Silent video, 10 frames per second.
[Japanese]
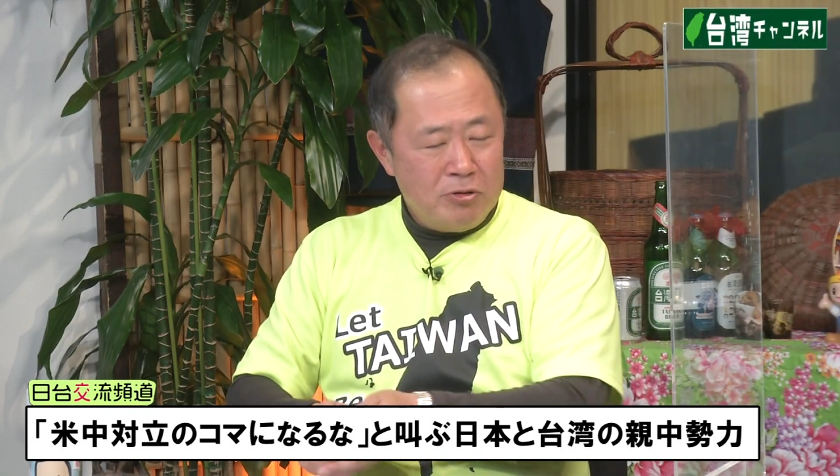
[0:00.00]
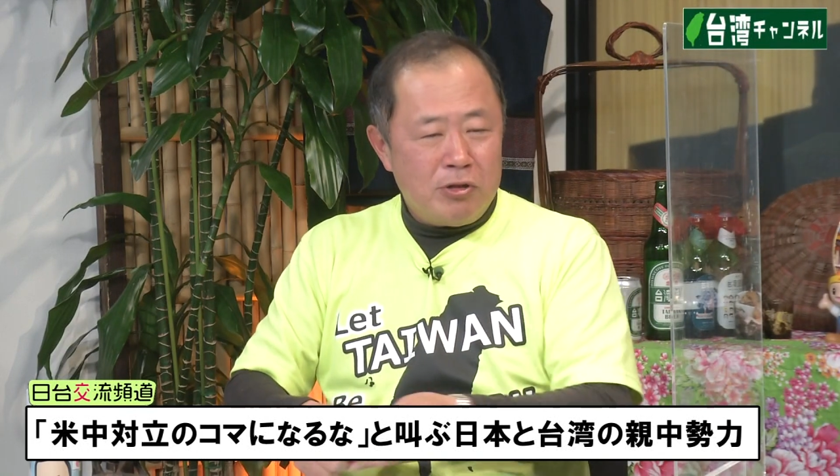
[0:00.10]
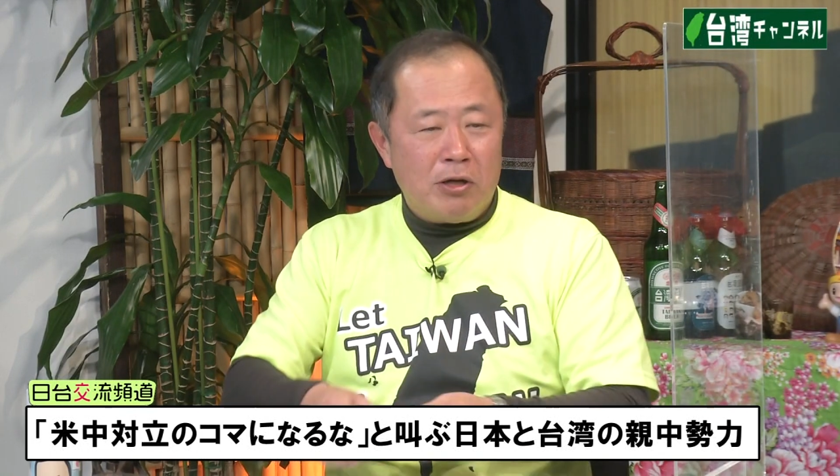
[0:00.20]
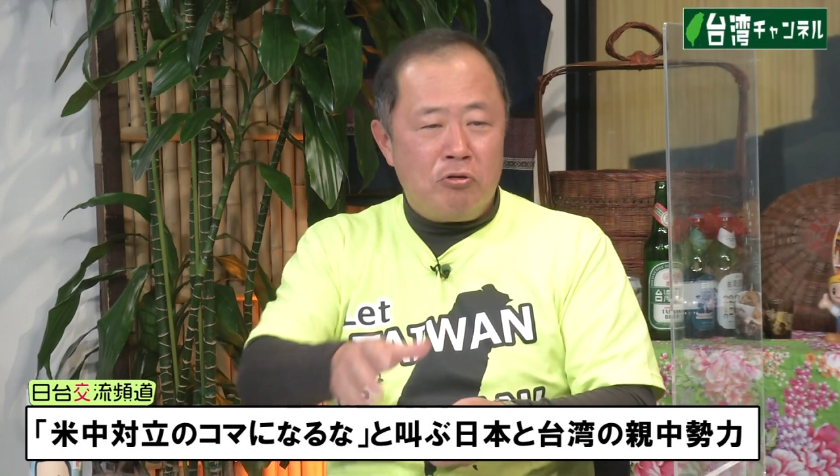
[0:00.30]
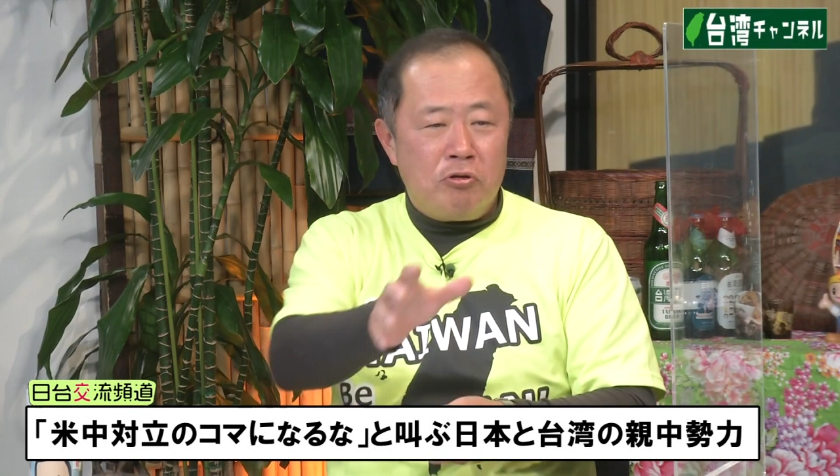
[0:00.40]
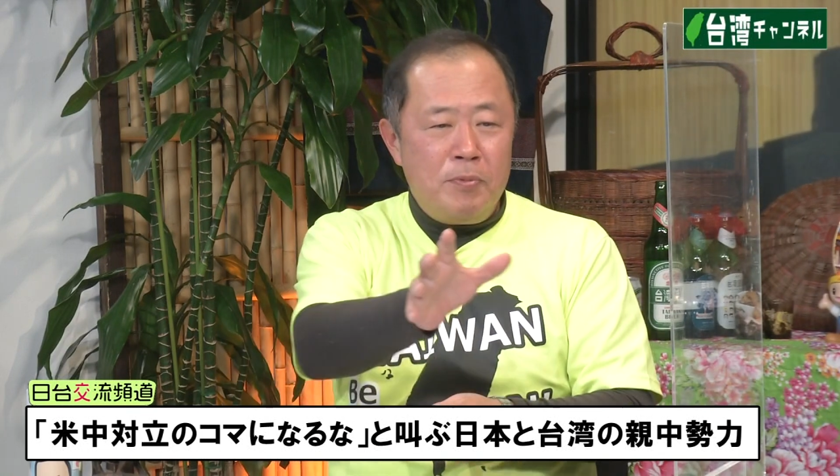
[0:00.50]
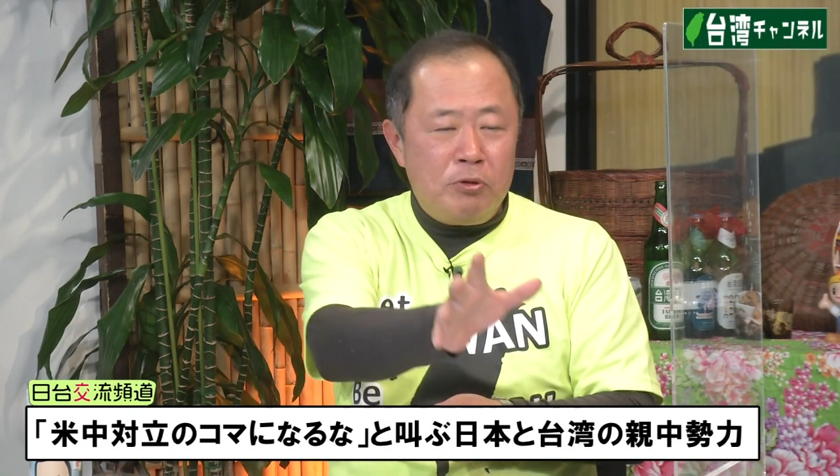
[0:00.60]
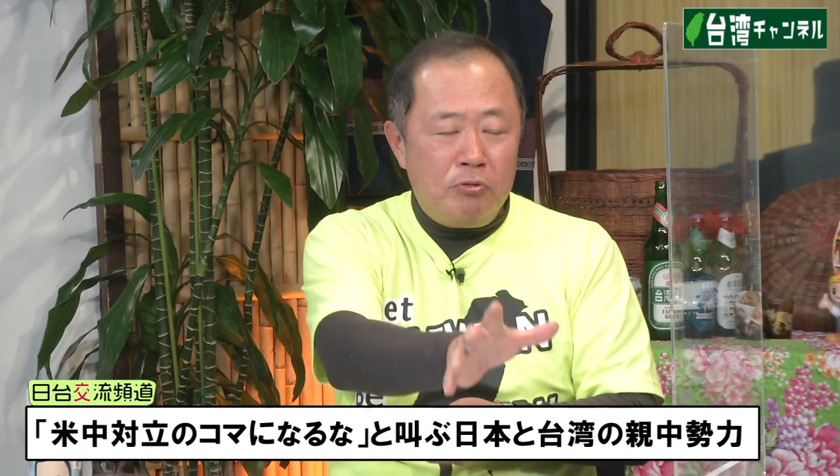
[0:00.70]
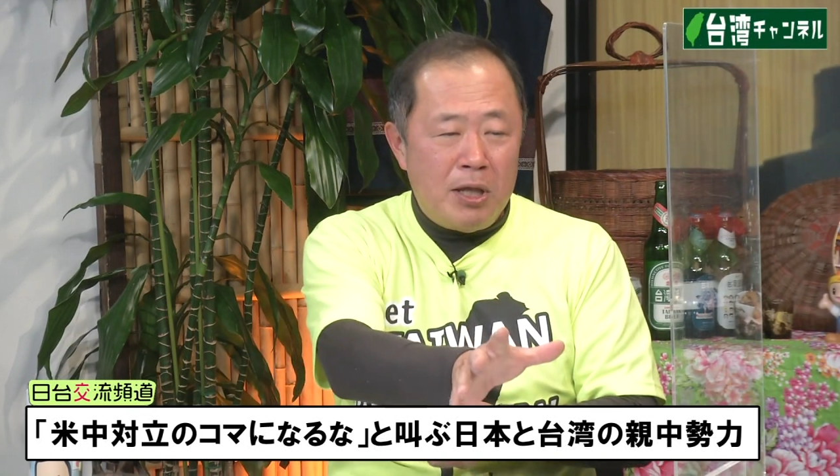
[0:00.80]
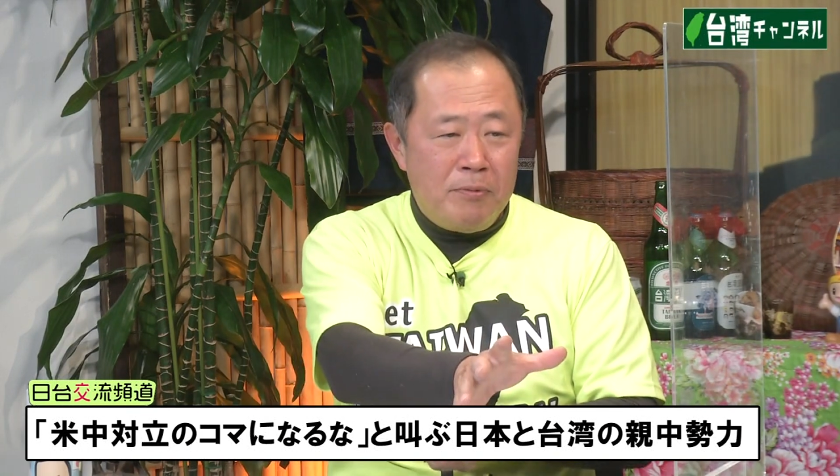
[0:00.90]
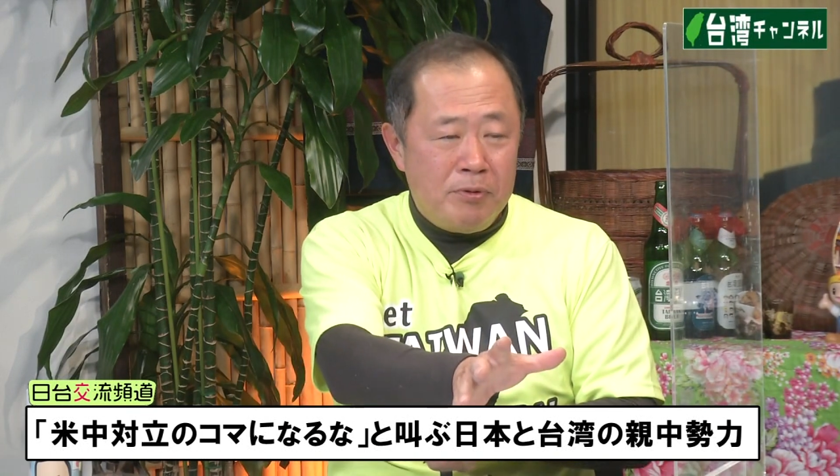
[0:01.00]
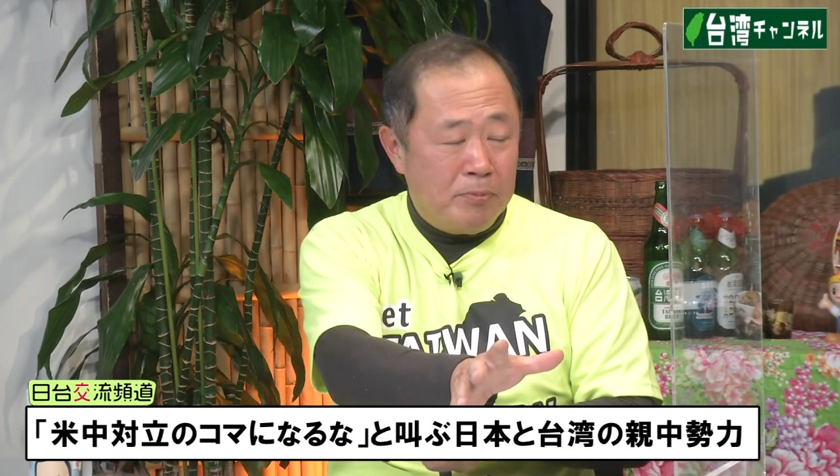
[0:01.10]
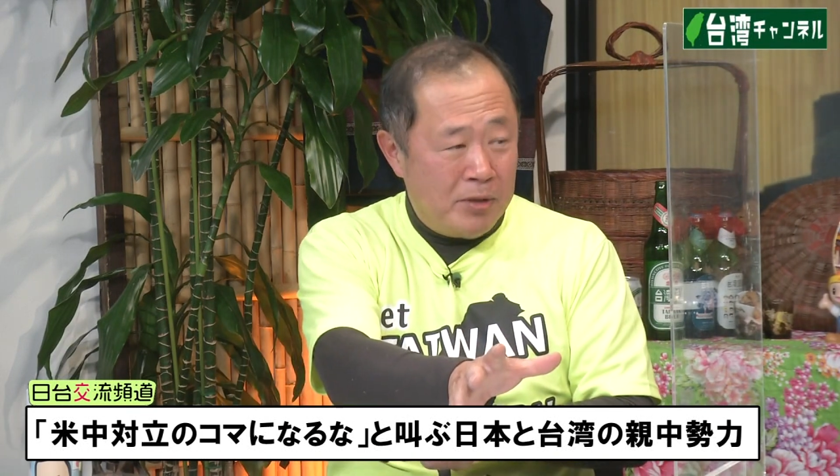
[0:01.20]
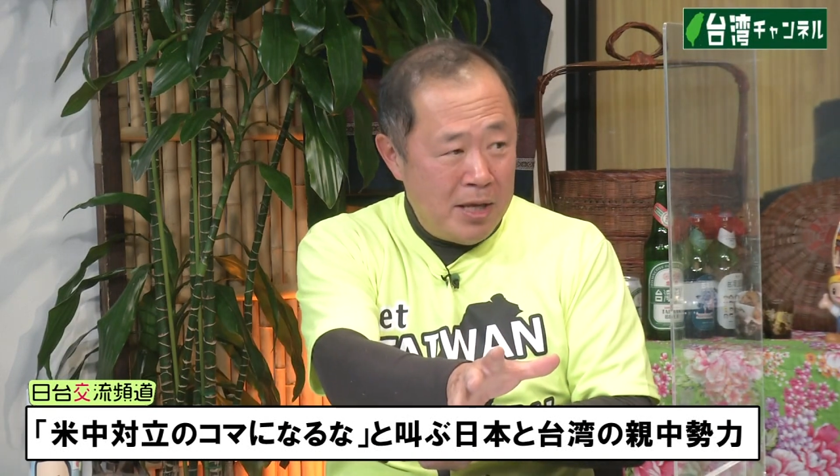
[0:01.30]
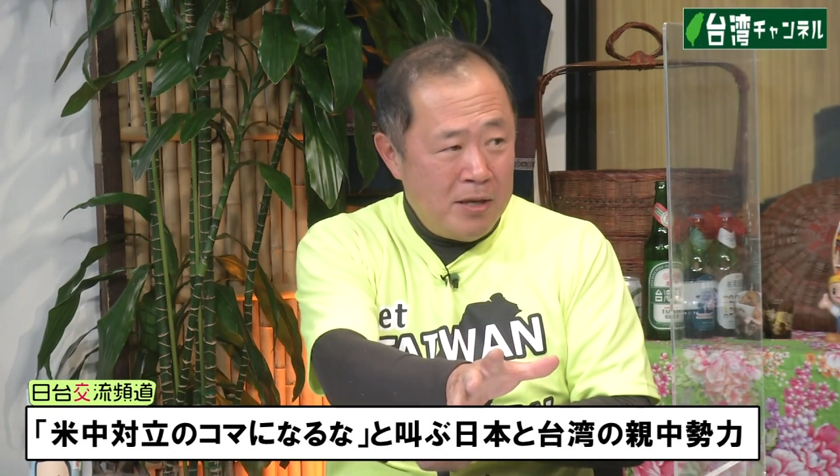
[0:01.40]
それから国民党内部に
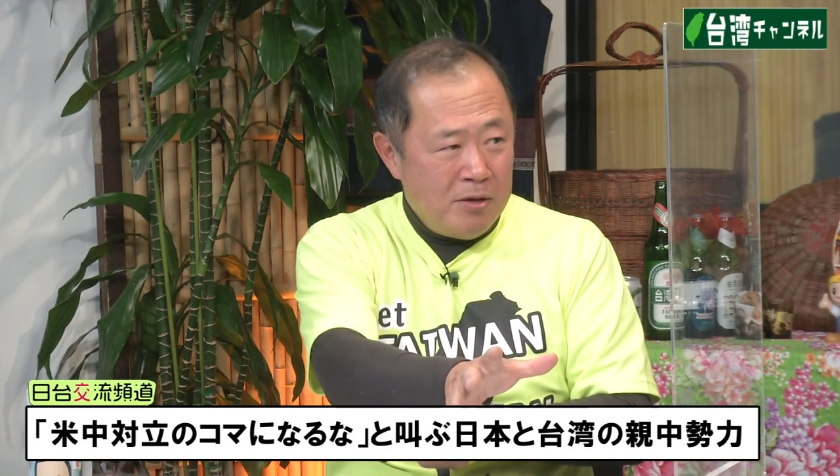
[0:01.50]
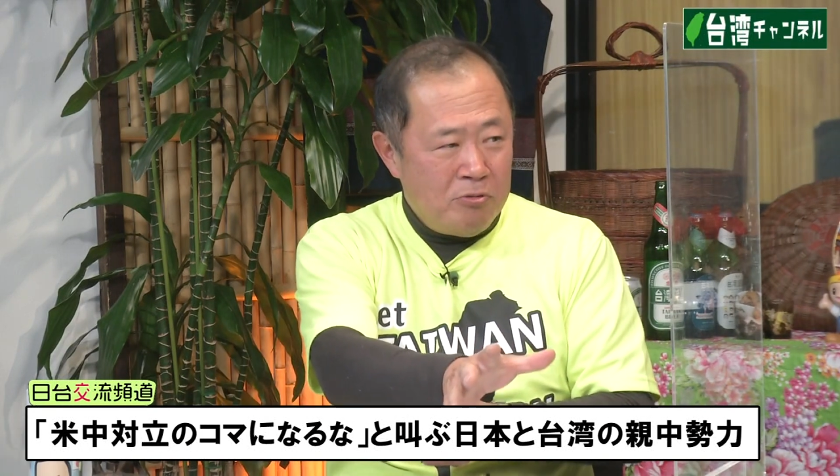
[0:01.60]
もね、